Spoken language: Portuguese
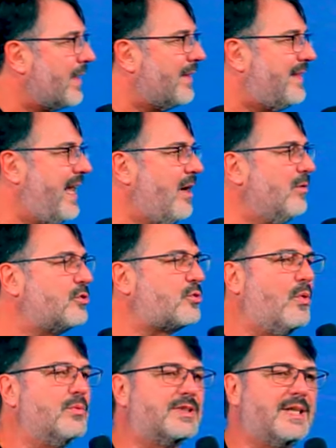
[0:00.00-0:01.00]
Deus,
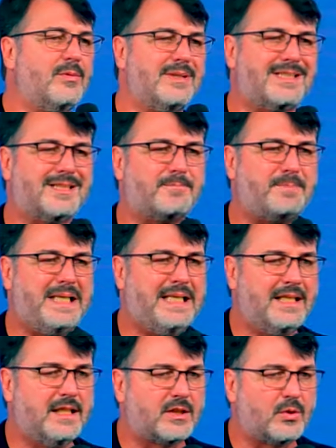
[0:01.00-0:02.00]
com o seu
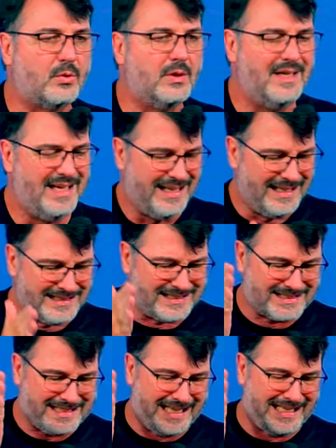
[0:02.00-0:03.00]
Espírito,
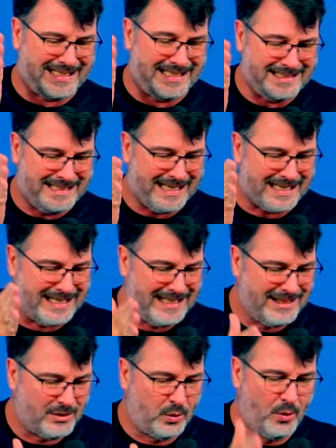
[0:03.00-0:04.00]
está
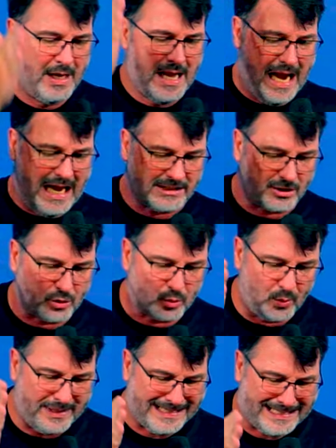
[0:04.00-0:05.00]
liderando a
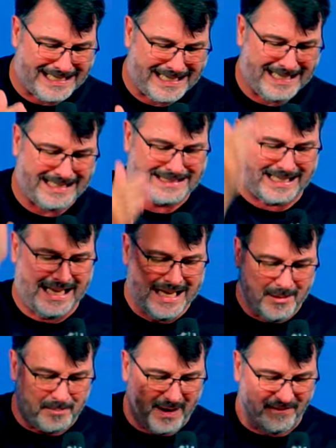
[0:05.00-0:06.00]
sua igreja
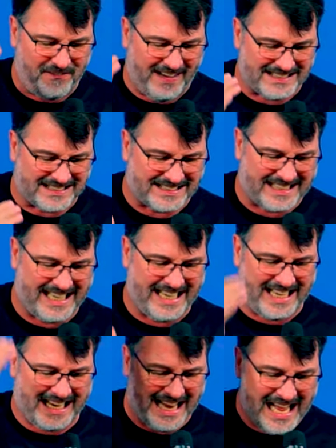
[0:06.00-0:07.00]
para
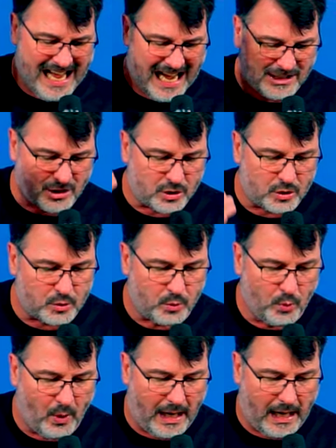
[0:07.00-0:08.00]
fazer a
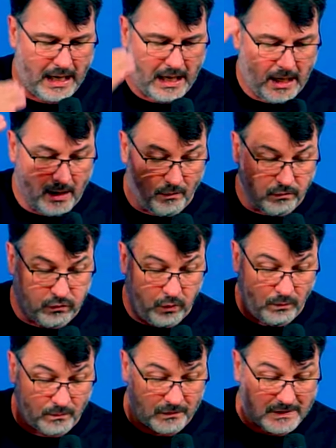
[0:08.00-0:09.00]
sua
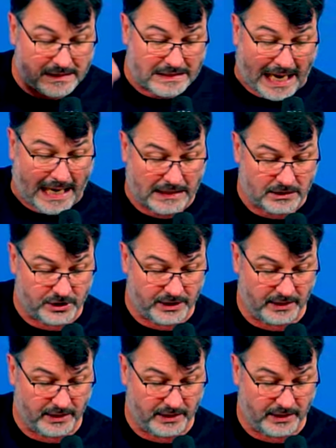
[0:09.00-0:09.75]
vontade.